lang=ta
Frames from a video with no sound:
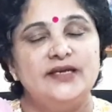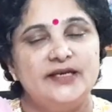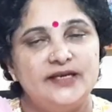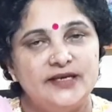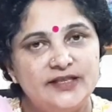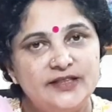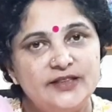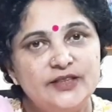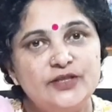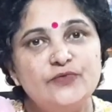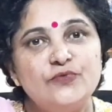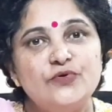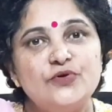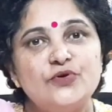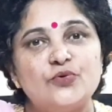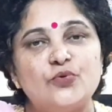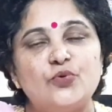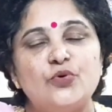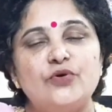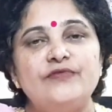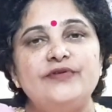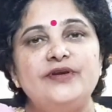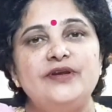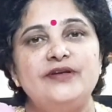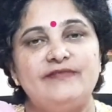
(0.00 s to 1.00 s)
எந்த ஒரு
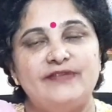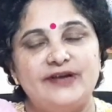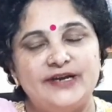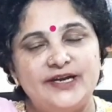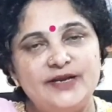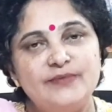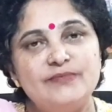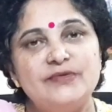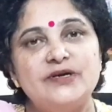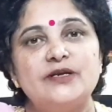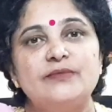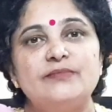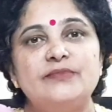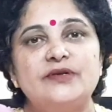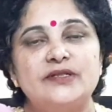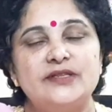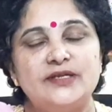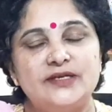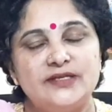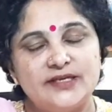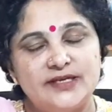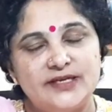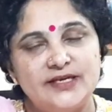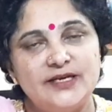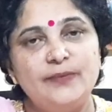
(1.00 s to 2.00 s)
கோவிலில் வன்னி மரம் இருந்து
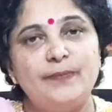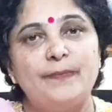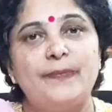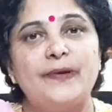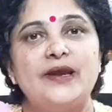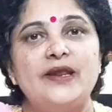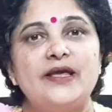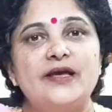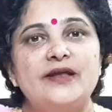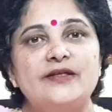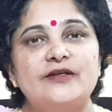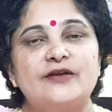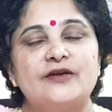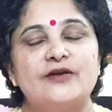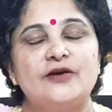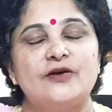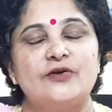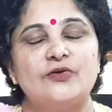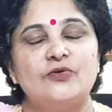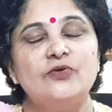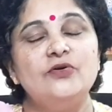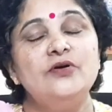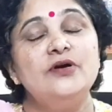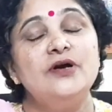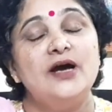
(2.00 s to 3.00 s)
அது கீழே பிள்ளையார் இருக்காரோ